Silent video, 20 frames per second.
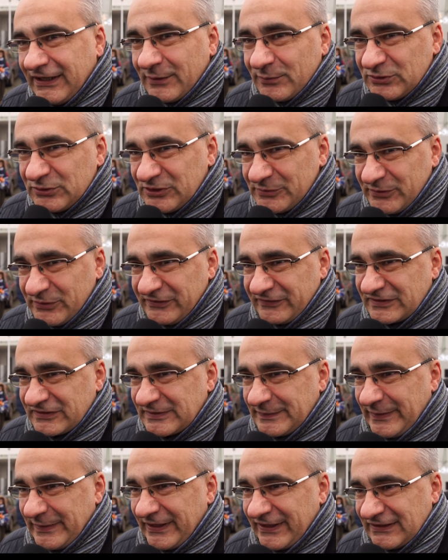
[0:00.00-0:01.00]
musimy ich
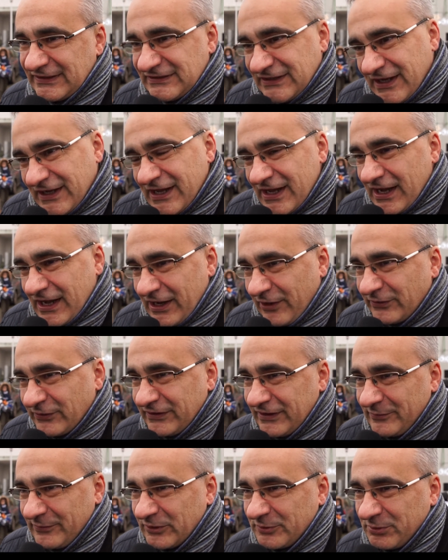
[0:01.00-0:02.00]
wspierać, a one
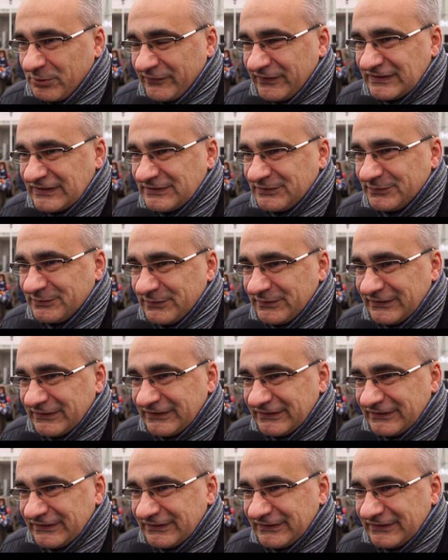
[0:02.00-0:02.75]
nam odpowiedzą